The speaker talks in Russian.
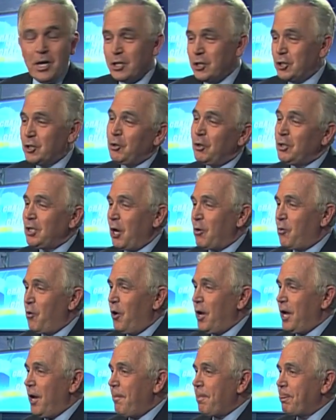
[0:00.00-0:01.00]
что
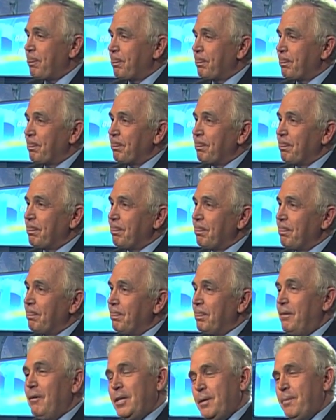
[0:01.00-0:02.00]
такое...
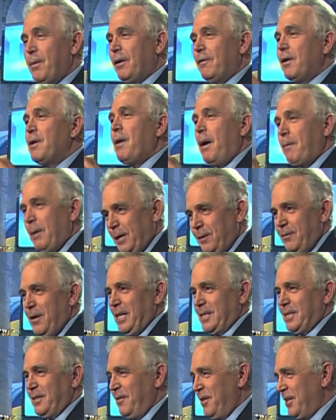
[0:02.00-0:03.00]
Давайте поговорим об
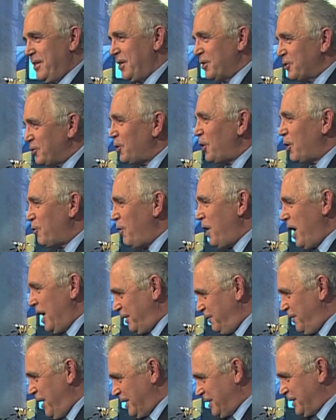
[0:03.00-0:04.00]
ответственности. Что такое
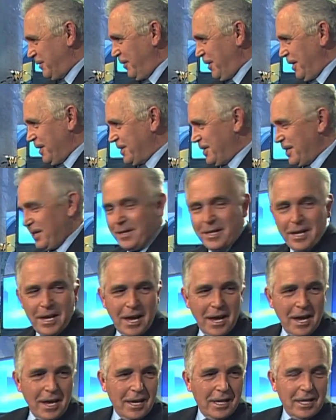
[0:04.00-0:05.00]
ответственность?
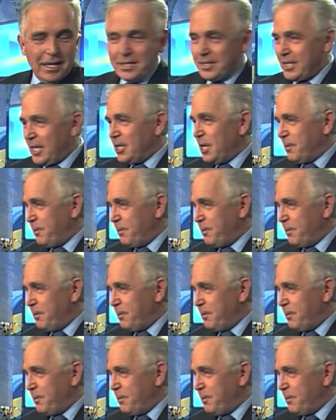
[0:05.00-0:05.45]
Скажите,